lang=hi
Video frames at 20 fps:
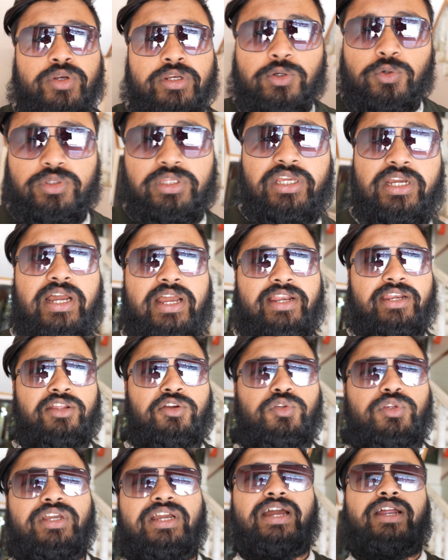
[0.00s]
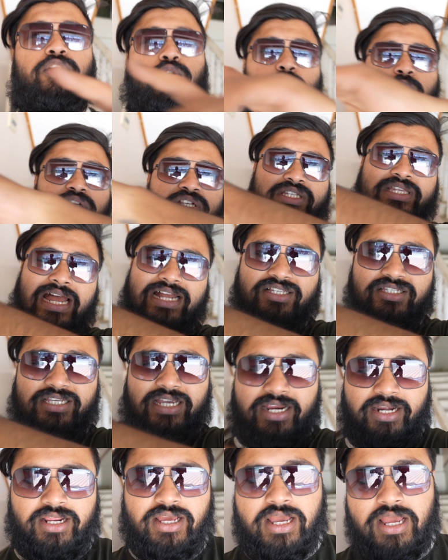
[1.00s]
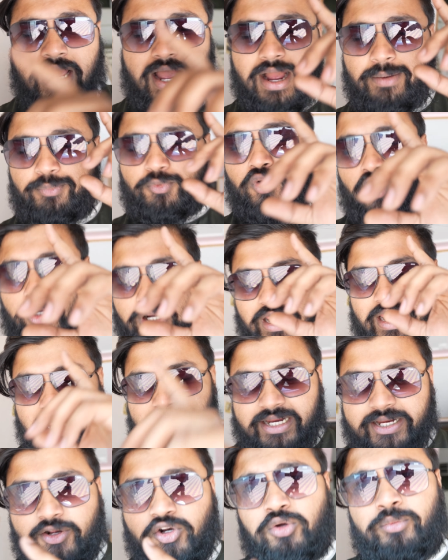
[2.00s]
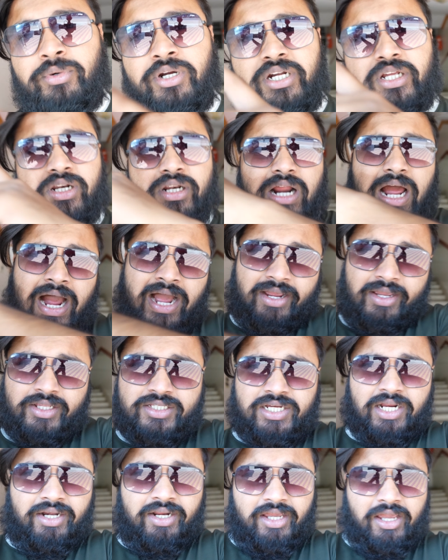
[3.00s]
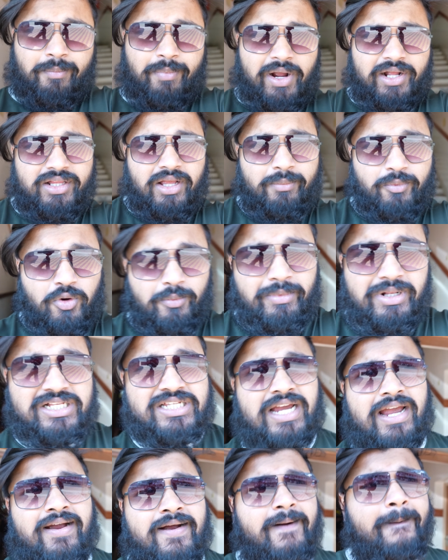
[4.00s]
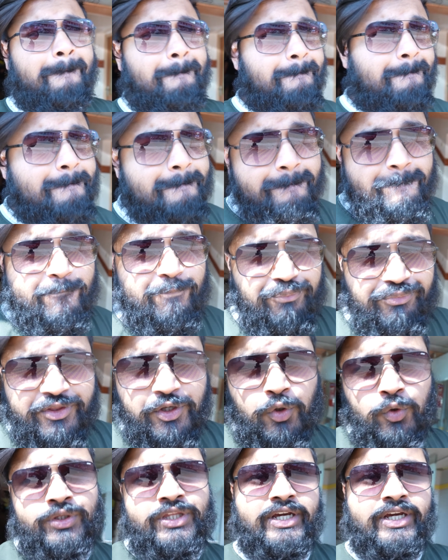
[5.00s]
जो न्यू दीघा है न्यू दीघा है टूवर्ड्स दैट साइड आपको और एक किलोमीटर आगे जाने के बाद आपको मिल जाएगा न्यू